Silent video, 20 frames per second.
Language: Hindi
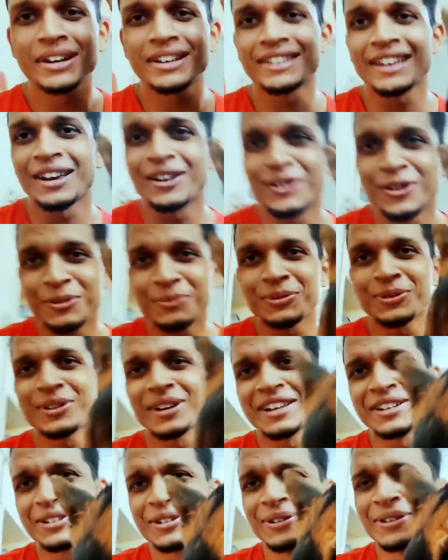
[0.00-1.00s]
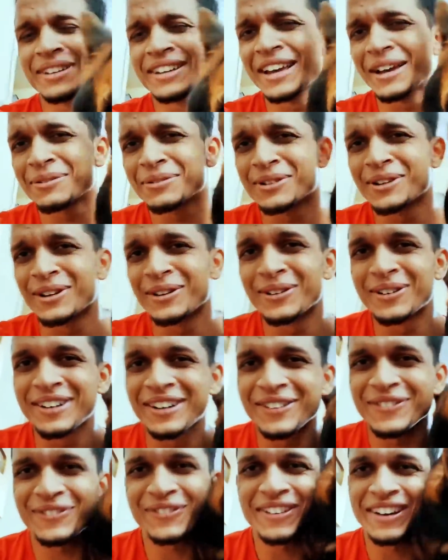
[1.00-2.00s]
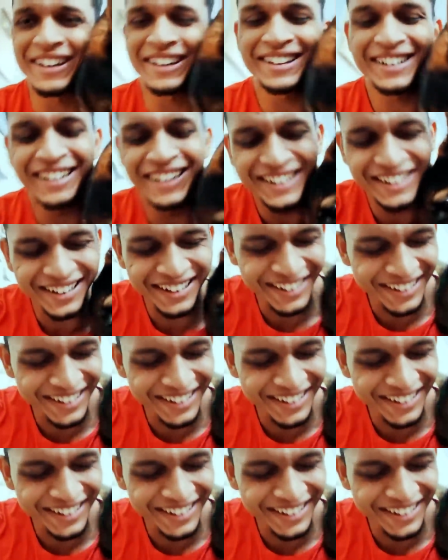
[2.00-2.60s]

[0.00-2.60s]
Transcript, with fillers: गाइस आई होप यू गाइस डूइंग एब्सोल्युटली फाइन